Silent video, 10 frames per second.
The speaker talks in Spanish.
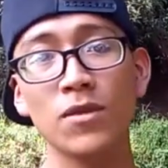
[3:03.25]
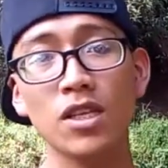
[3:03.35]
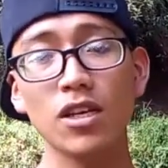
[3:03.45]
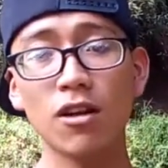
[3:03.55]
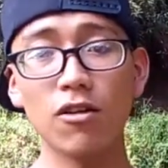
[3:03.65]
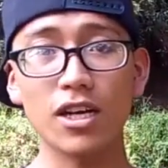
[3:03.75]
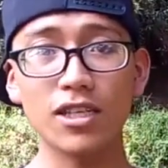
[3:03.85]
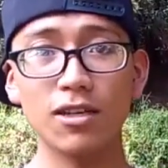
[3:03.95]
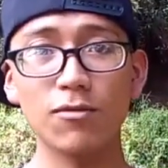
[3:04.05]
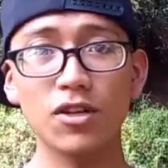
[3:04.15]
Y es lo que
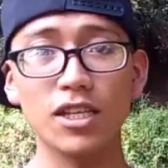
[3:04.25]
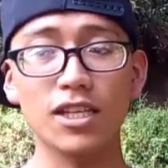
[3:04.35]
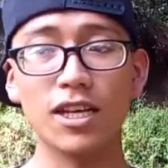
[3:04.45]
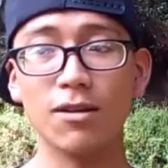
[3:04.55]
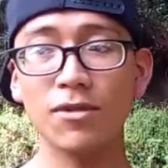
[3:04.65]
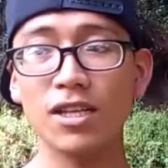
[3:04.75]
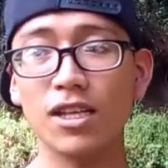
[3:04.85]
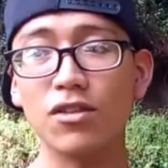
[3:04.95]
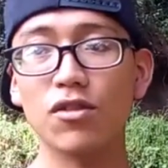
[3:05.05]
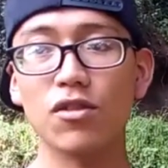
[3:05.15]
hacemos literalmente
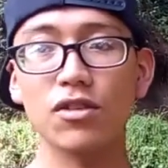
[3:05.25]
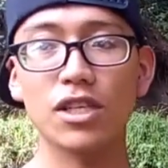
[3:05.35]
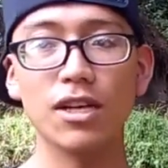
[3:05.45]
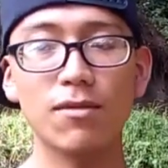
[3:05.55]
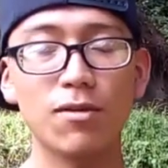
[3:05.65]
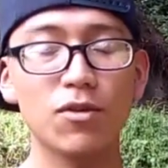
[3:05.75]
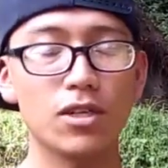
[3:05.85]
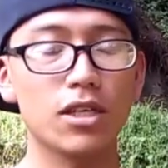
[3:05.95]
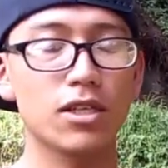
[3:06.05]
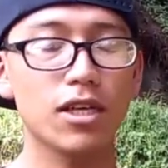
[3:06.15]
todos los que amamos
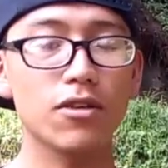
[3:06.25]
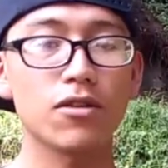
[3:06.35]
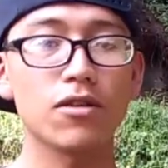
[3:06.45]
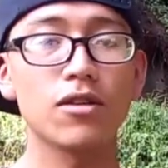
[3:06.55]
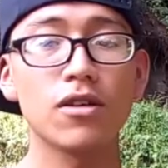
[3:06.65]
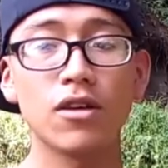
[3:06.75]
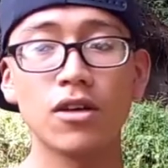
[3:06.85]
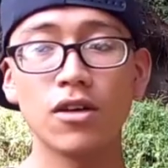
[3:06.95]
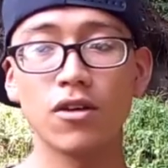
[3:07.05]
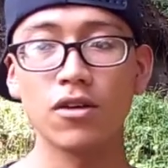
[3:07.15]
el psycho.
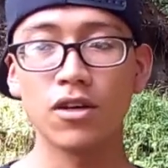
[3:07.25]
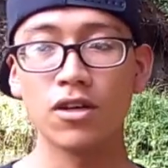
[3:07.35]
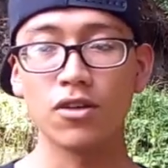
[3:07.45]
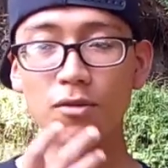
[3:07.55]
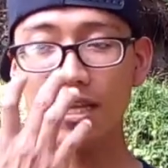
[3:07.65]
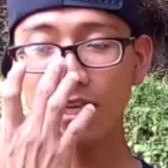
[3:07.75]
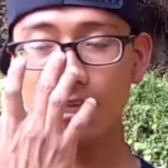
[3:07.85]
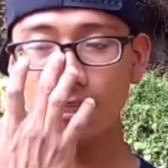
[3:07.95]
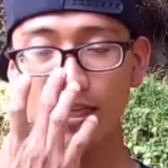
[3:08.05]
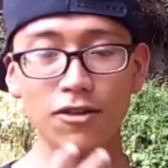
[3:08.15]
Novedad
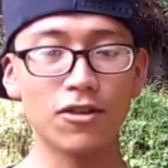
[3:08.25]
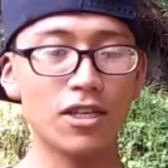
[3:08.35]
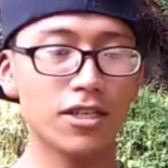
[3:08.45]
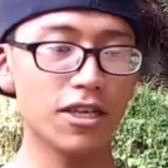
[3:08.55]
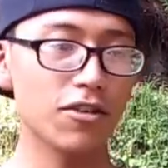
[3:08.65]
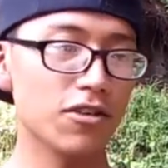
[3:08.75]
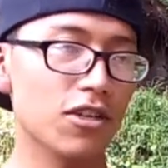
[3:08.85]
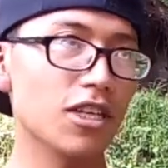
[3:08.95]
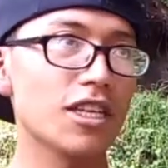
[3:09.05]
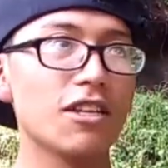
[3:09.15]
del psycho, el psycho se
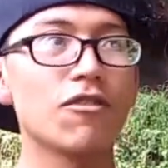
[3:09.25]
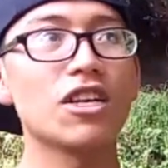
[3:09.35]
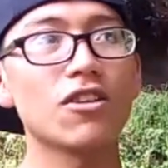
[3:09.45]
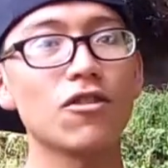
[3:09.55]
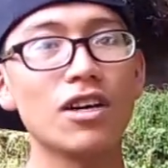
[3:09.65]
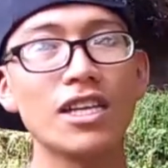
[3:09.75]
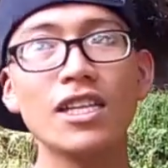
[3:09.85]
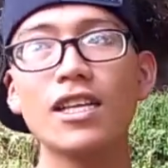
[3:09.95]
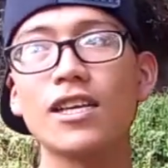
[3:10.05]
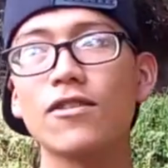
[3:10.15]
originó en Goa,
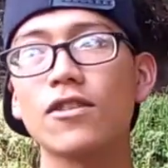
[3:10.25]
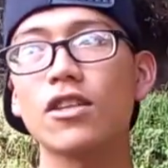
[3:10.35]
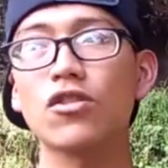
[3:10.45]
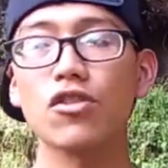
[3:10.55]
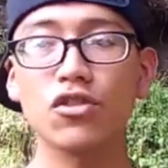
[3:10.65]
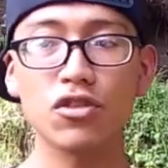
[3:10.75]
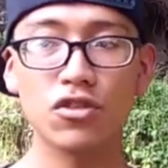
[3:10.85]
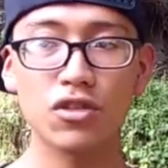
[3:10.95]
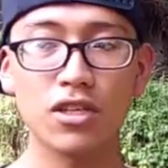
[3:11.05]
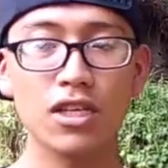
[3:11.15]
India, donde todos
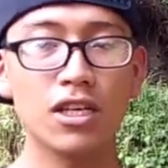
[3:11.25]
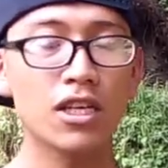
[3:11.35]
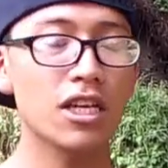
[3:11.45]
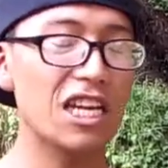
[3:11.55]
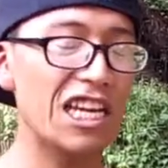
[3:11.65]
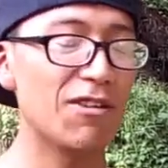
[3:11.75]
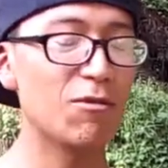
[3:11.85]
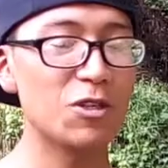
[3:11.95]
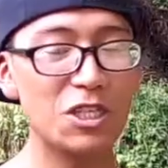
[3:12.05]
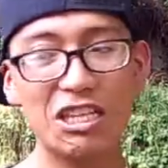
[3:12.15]

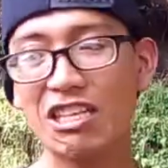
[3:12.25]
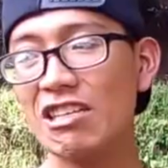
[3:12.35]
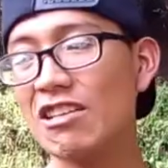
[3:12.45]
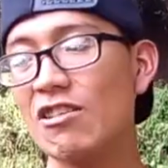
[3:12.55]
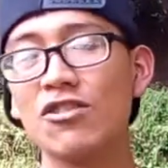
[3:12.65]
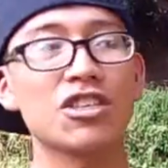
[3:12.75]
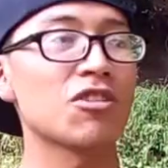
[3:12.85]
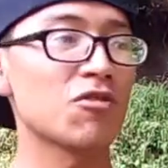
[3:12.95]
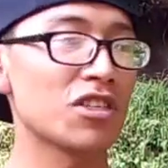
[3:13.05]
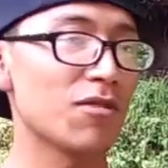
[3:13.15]
queremos ir, los que
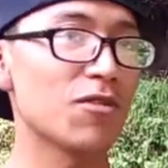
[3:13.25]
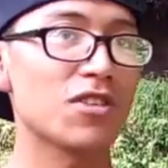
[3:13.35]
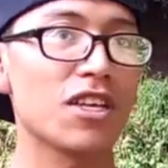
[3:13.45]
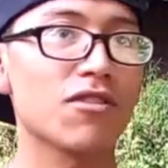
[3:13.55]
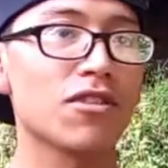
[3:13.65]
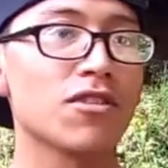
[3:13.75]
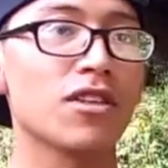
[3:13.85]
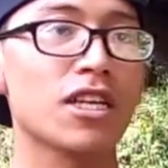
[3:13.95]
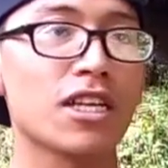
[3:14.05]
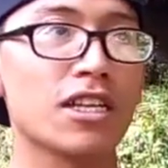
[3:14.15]
escuchamos ahí pues
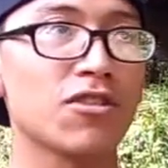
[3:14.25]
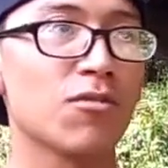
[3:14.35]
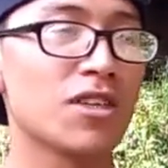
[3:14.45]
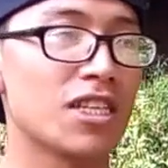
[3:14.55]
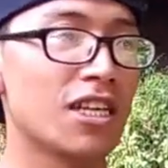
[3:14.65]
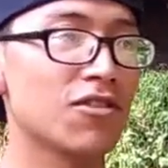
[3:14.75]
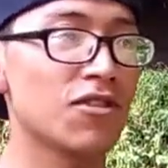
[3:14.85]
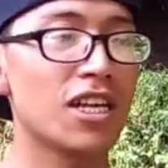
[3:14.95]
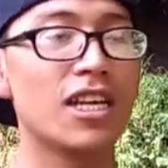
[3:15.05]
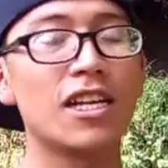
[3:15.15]
donde creció nuestra
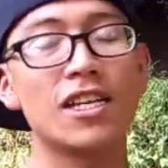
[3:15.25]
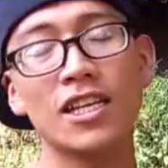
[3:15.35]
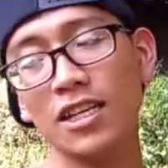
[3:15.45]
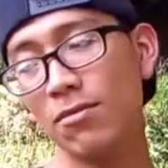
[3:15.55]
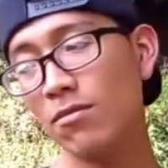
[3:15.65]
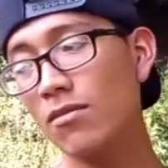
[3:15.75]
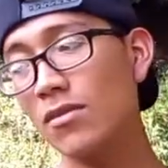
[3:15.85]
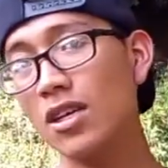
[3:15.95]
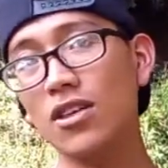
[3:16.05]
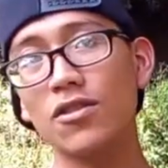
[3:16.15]
zona, el rey
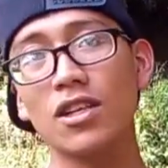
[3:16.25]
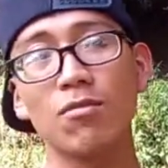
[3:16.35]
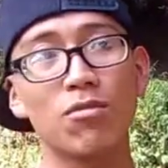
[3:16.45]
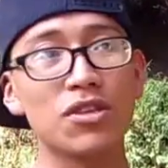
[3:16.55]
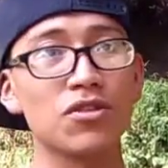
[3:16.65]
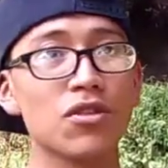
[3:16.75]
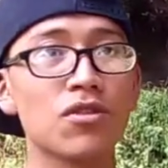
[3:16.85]
es donde empezó.